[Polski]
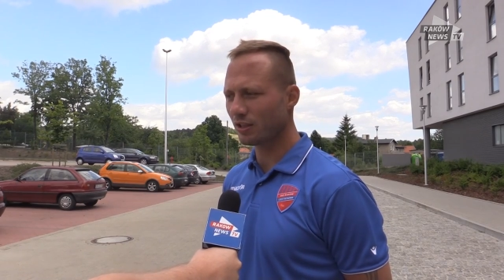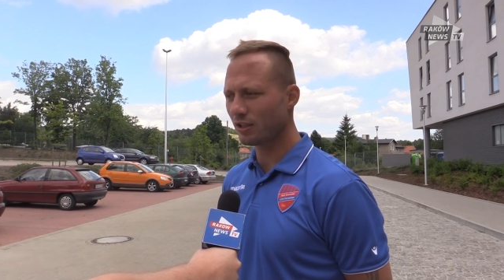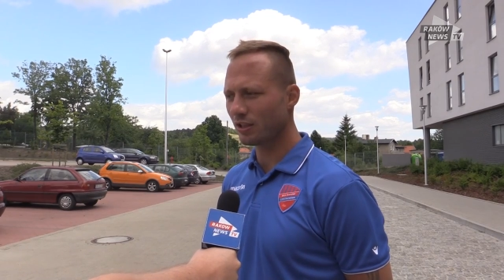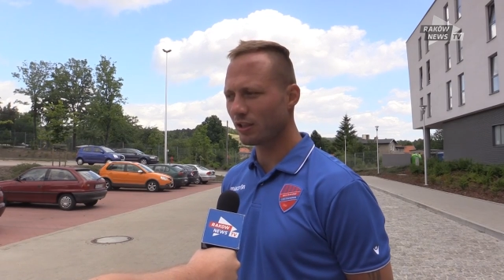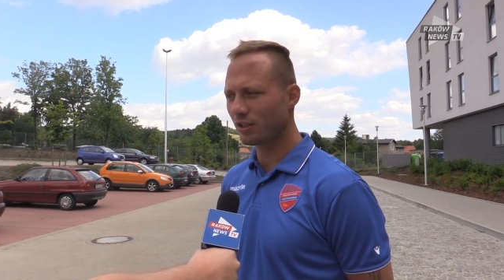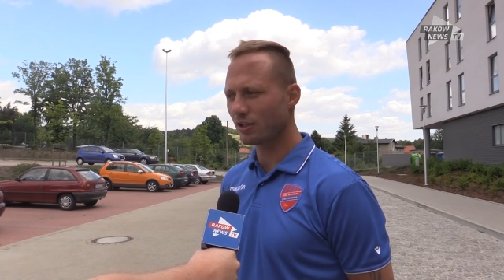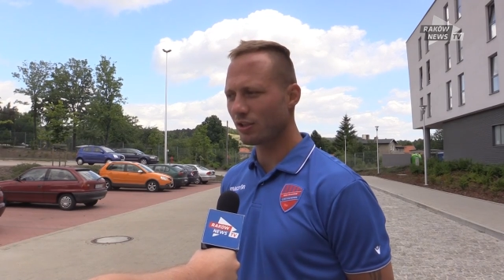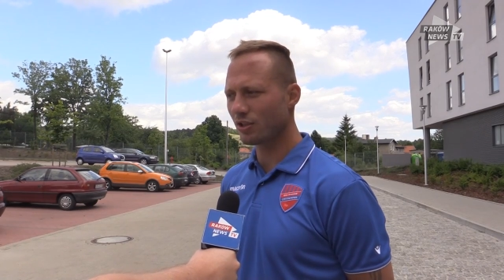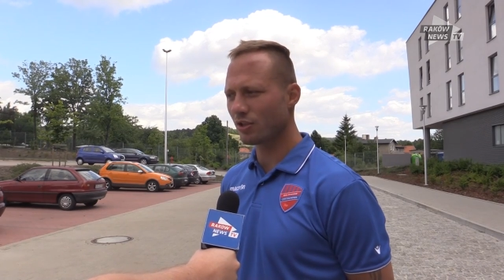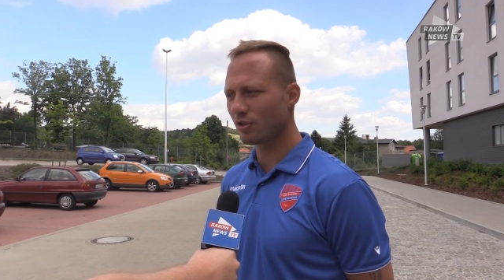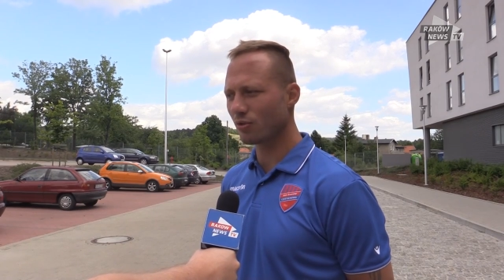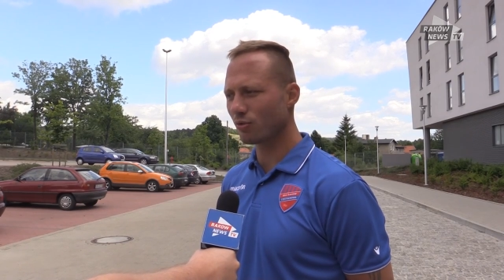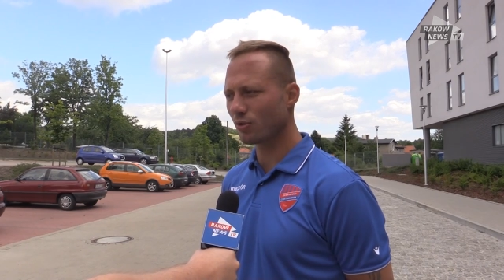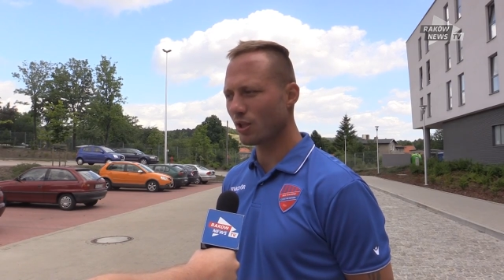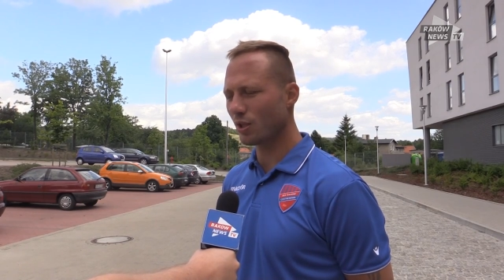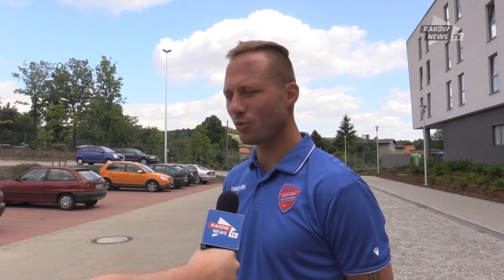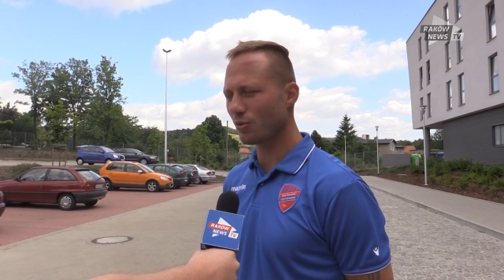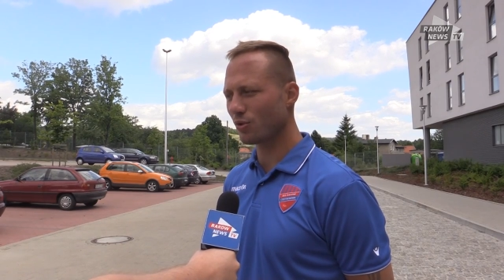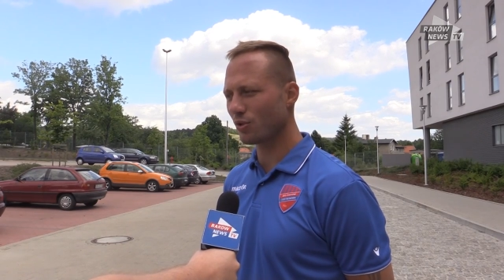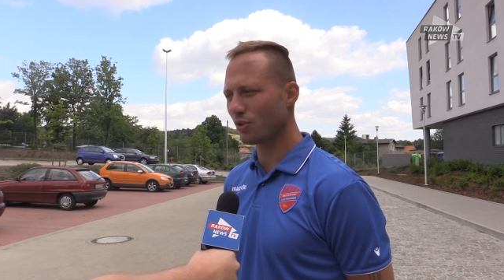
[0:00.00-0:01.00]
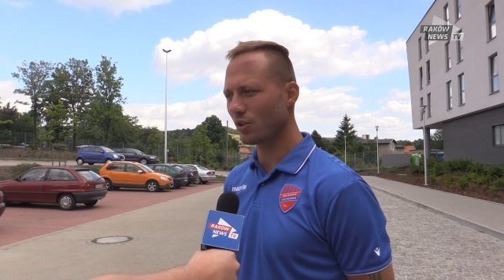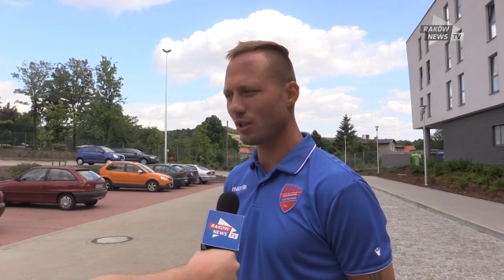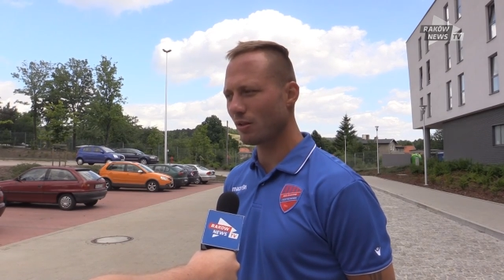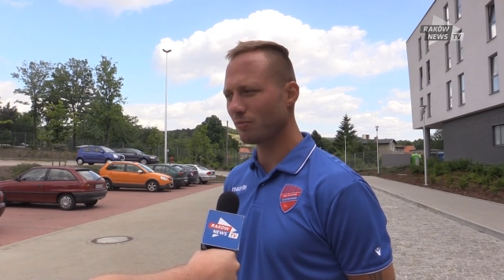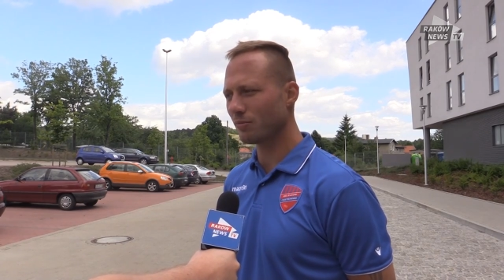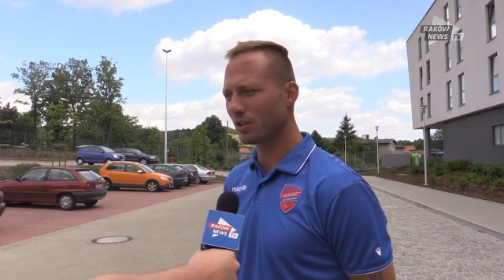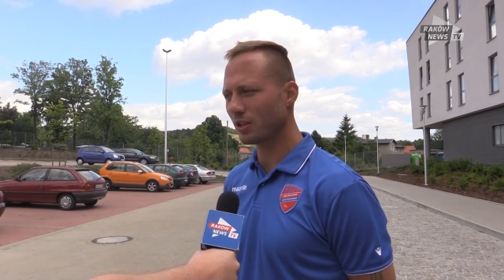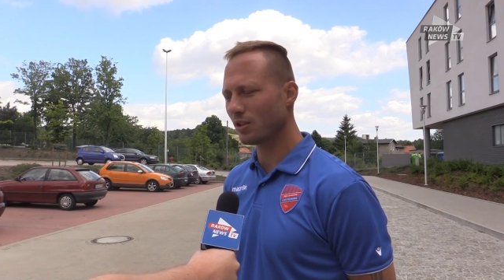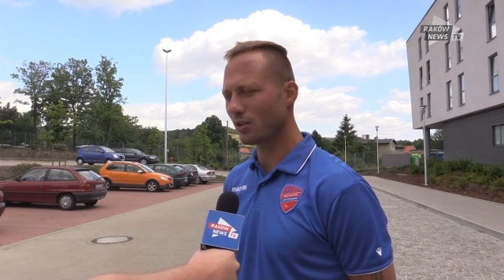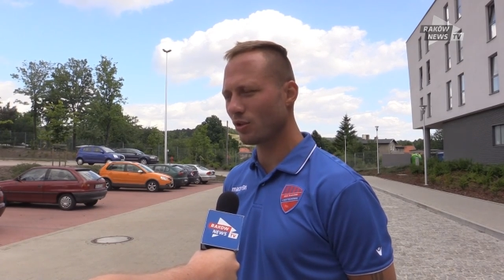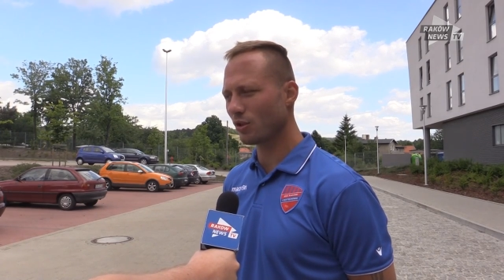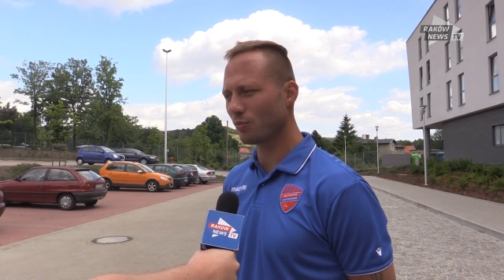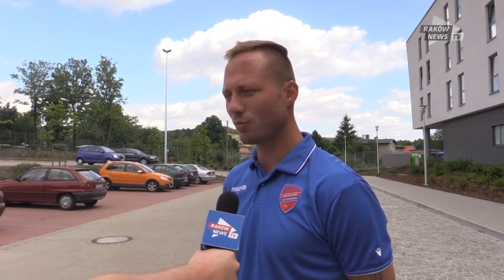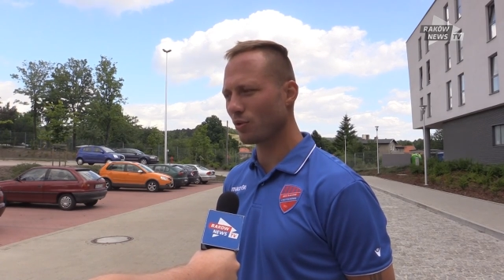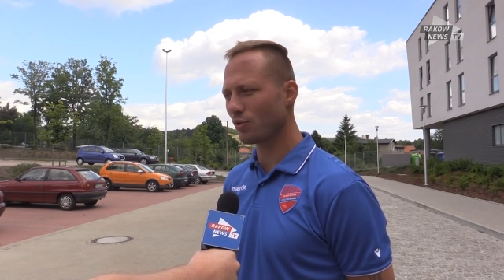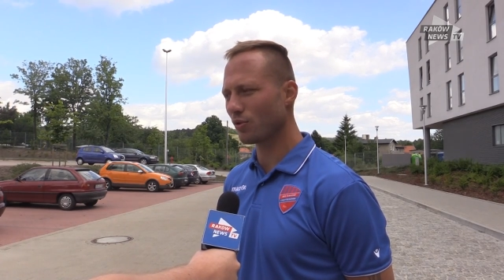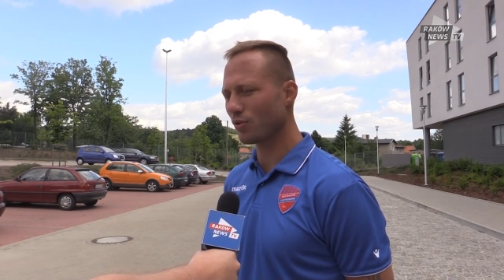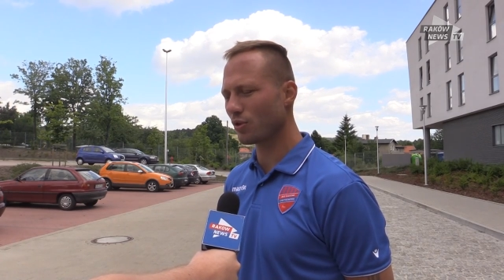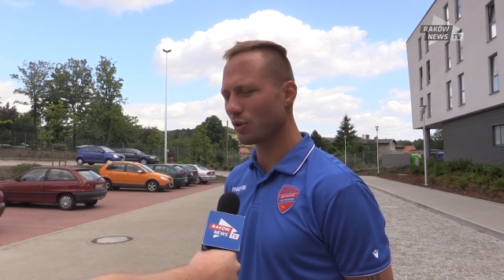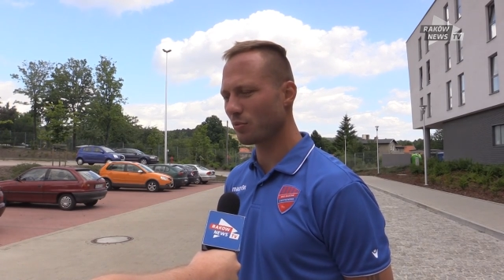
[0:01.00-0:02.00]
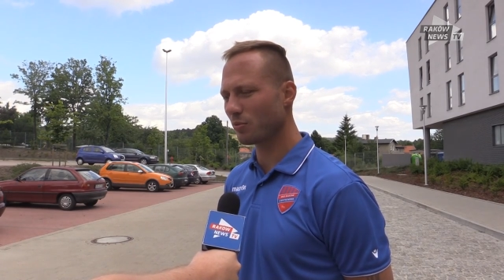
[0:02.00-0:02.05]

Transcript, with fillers: e, że udało się tam na tyle odpocząć,